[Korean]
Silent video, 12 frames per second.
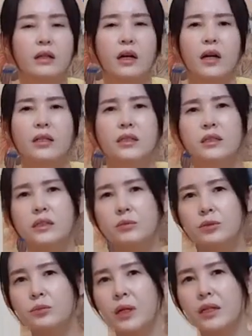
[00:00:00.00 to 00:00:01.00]
아
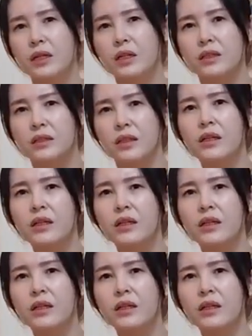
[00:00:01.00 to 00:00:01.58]
기침을 많이 하는데.